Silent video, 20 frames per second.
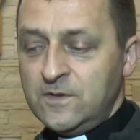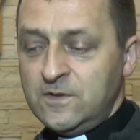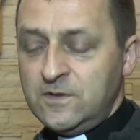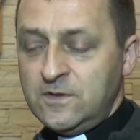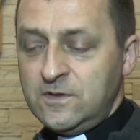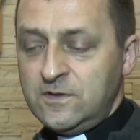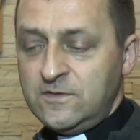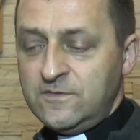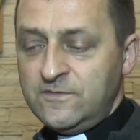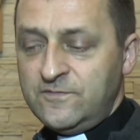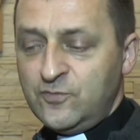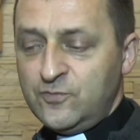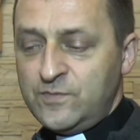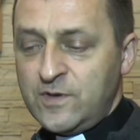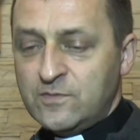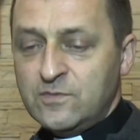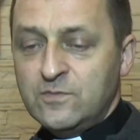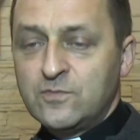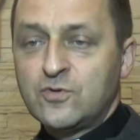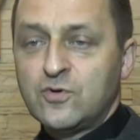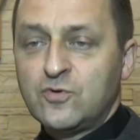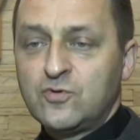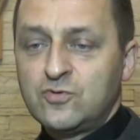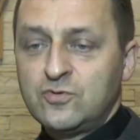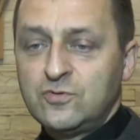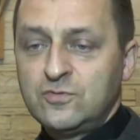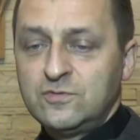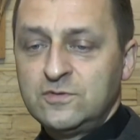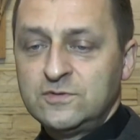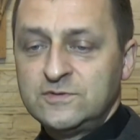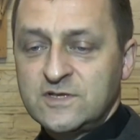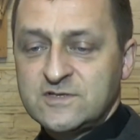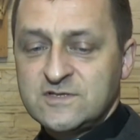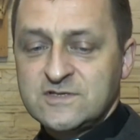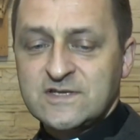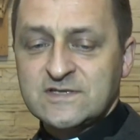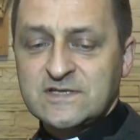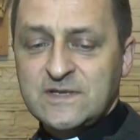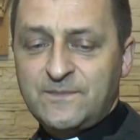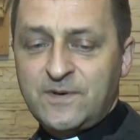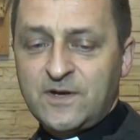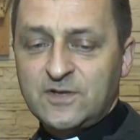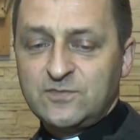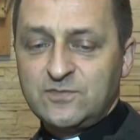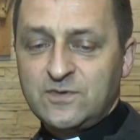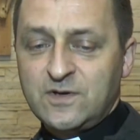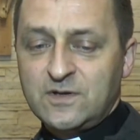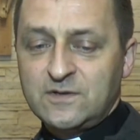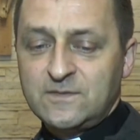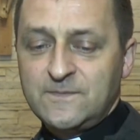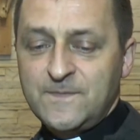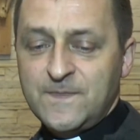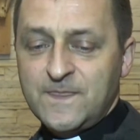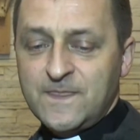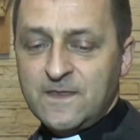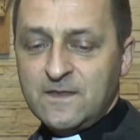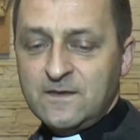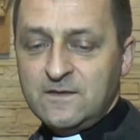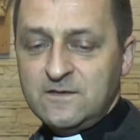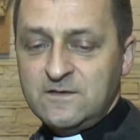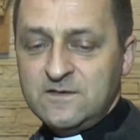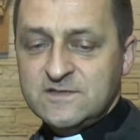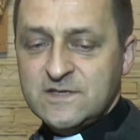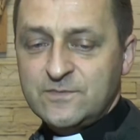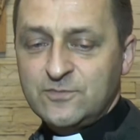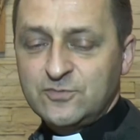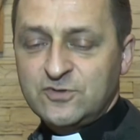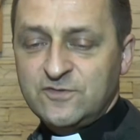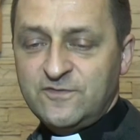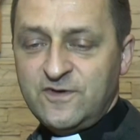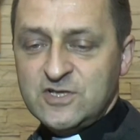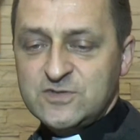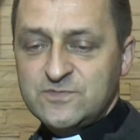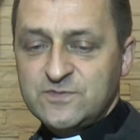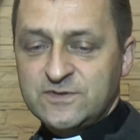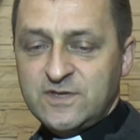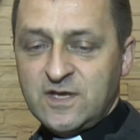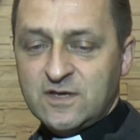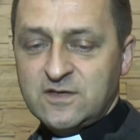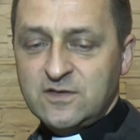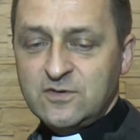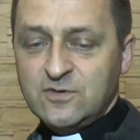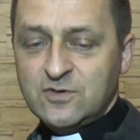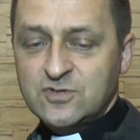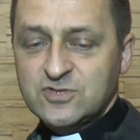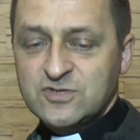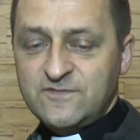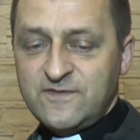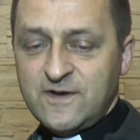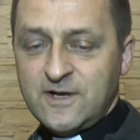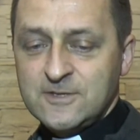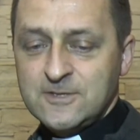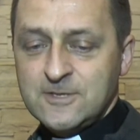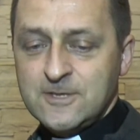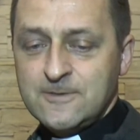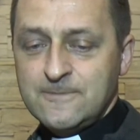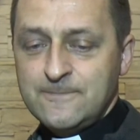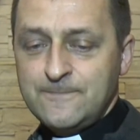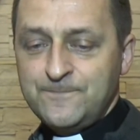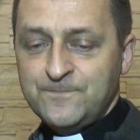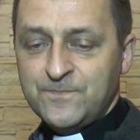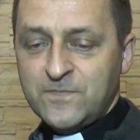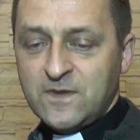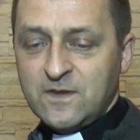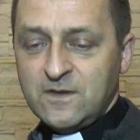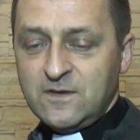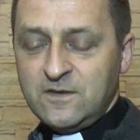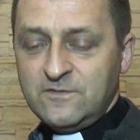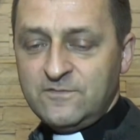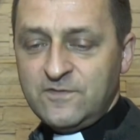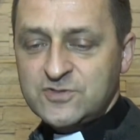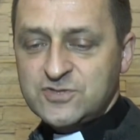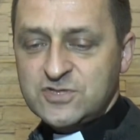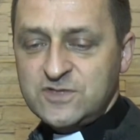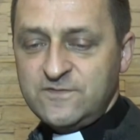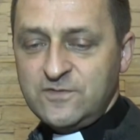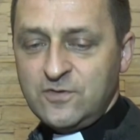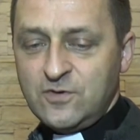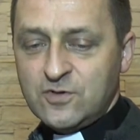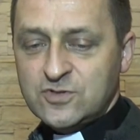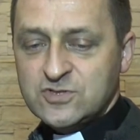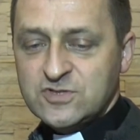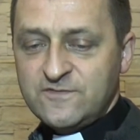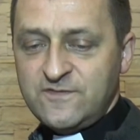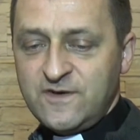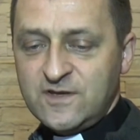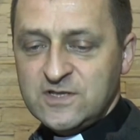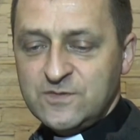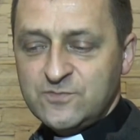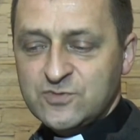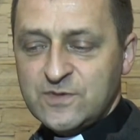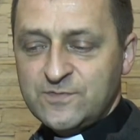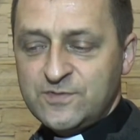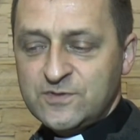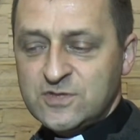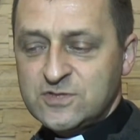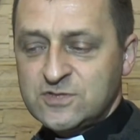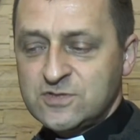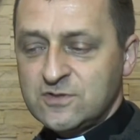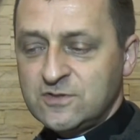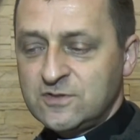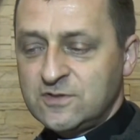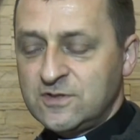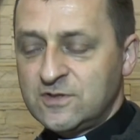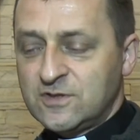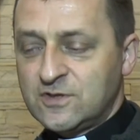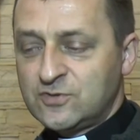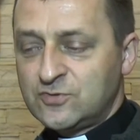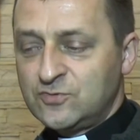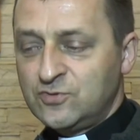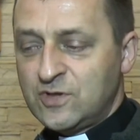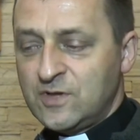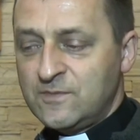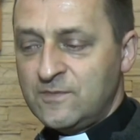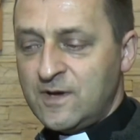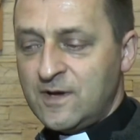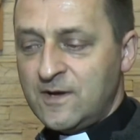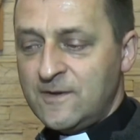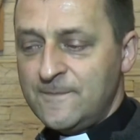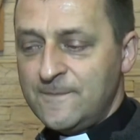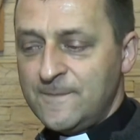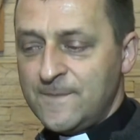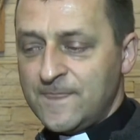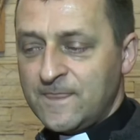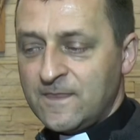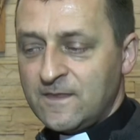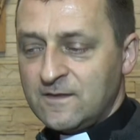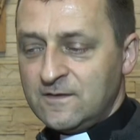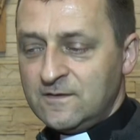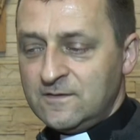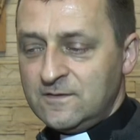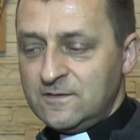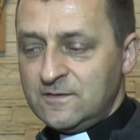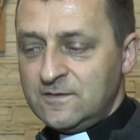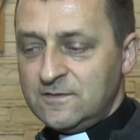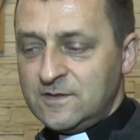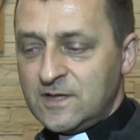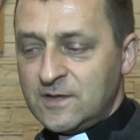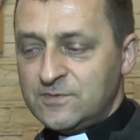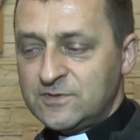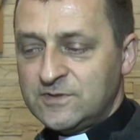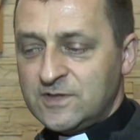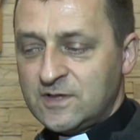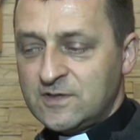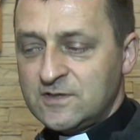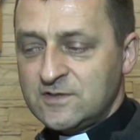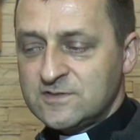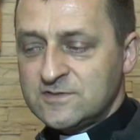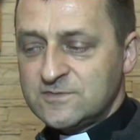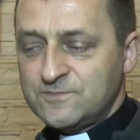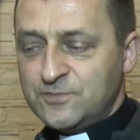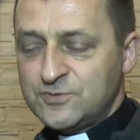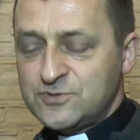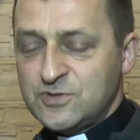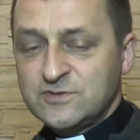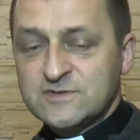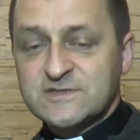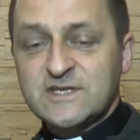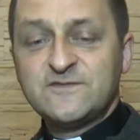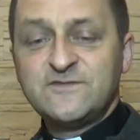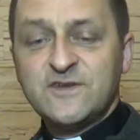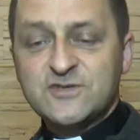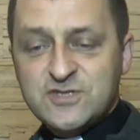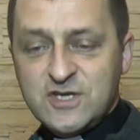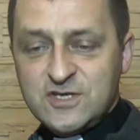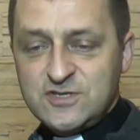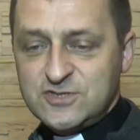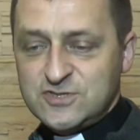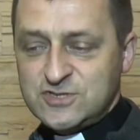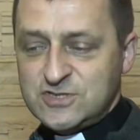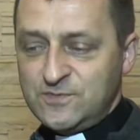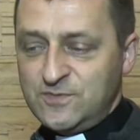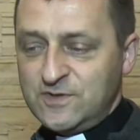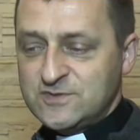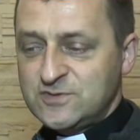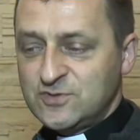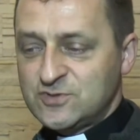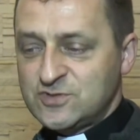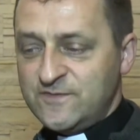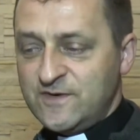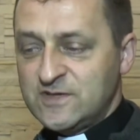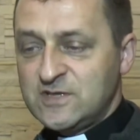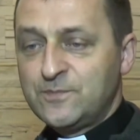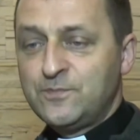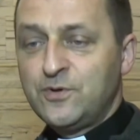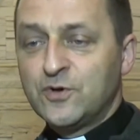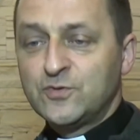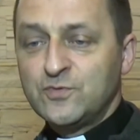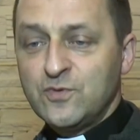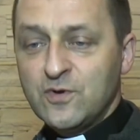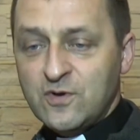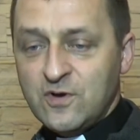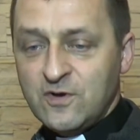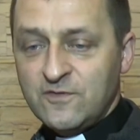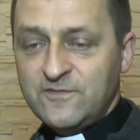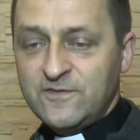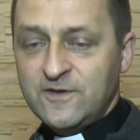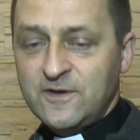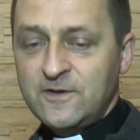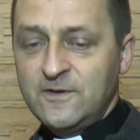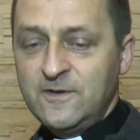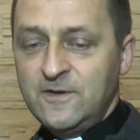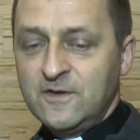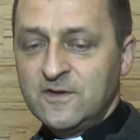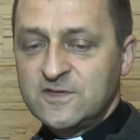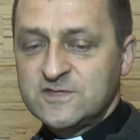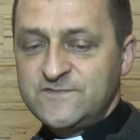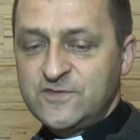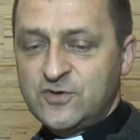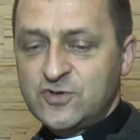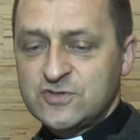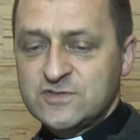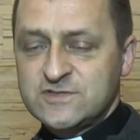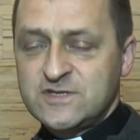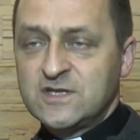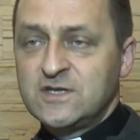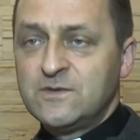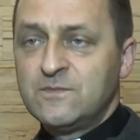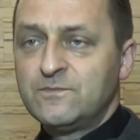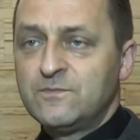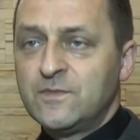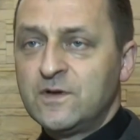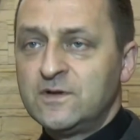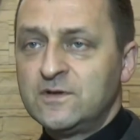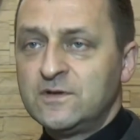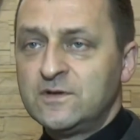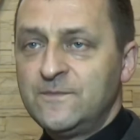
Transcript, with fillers: i w ubiegłym roku decyzja zapadła i zamontowaliśmy takie ogrzewanie, właściwie ogrzewanie, można powiedzieć, y, które ma E, jakby takie podzielone na dwie części, bo jest to ogrzewanie podłogowe z wykorzystaniem e,